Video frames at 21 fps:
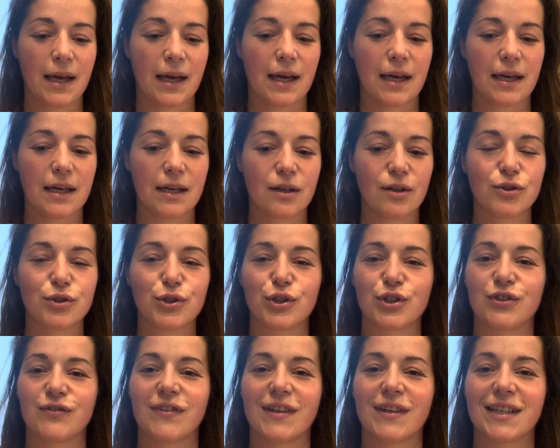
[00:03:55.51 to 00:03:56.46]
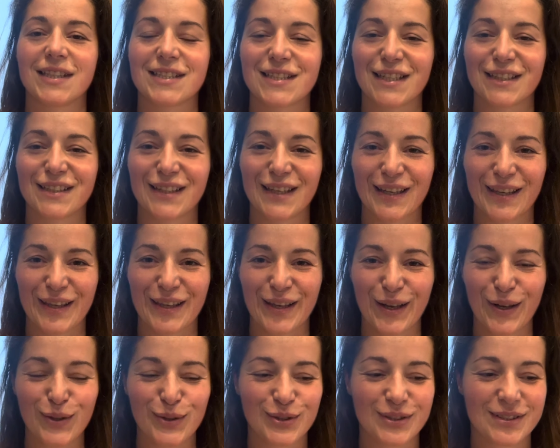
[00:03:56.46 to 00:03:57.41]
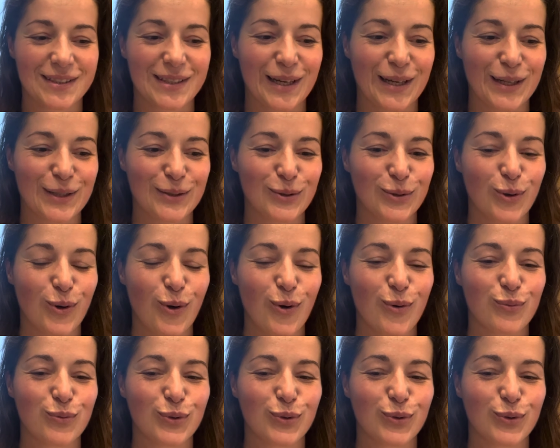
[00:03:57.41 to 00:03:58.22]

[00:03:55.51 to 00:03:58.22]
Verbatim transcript: ego doświadcza takiego stanu,